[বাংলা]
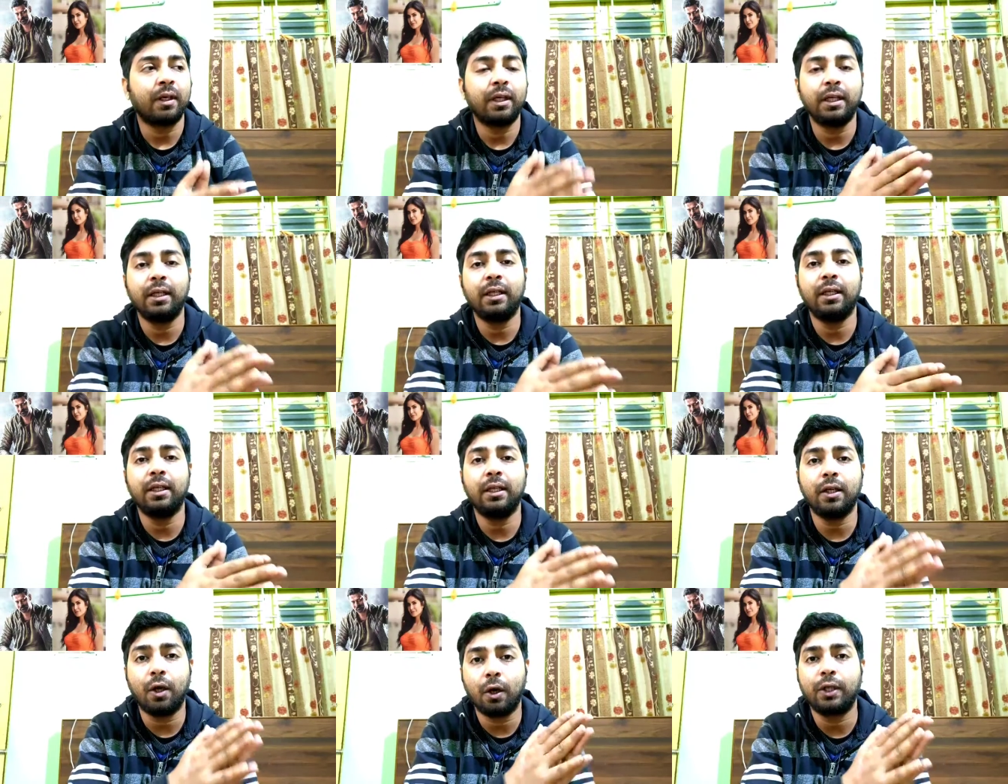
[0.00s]
হি
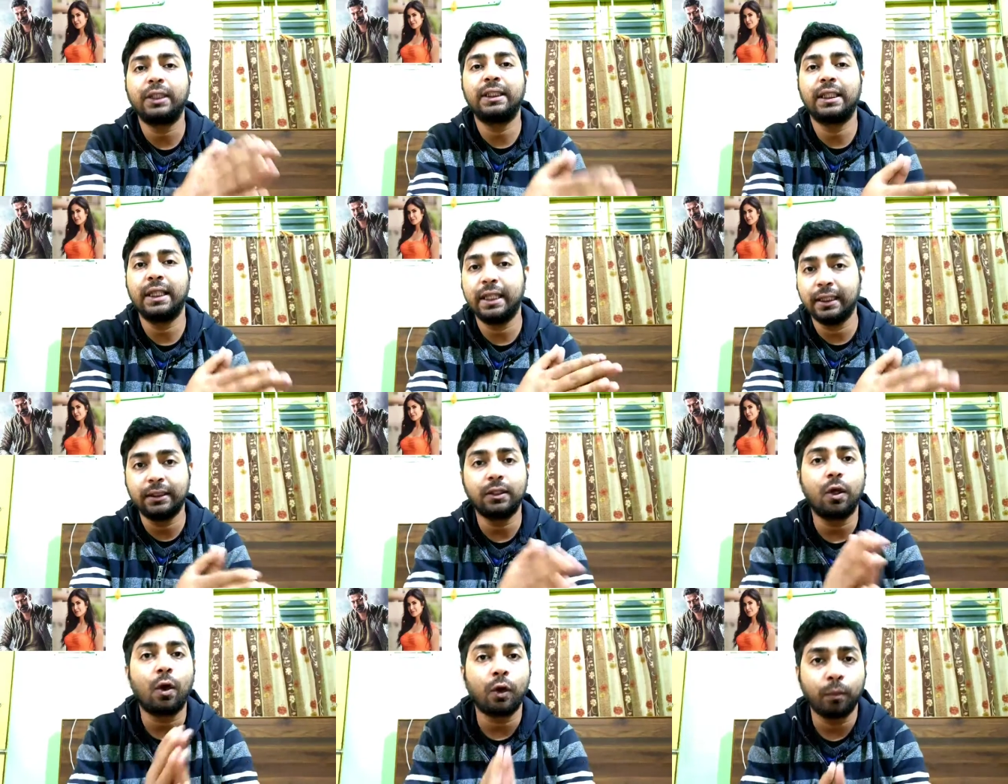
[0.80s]
অর শি ইজ
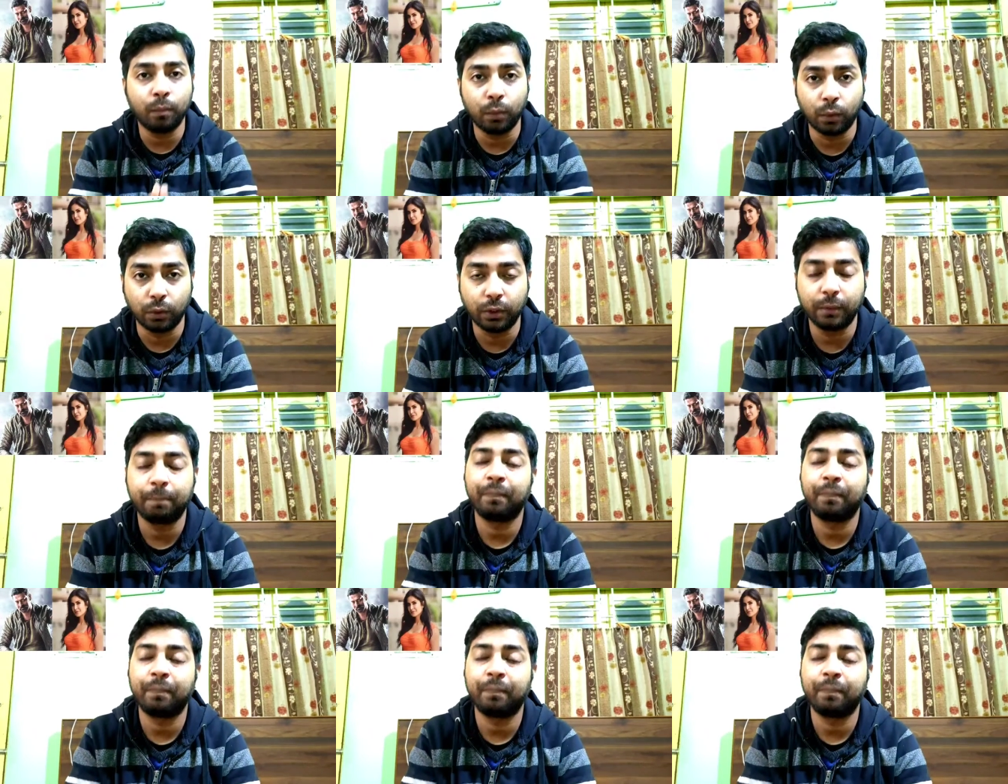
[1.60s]
অন বোর্ড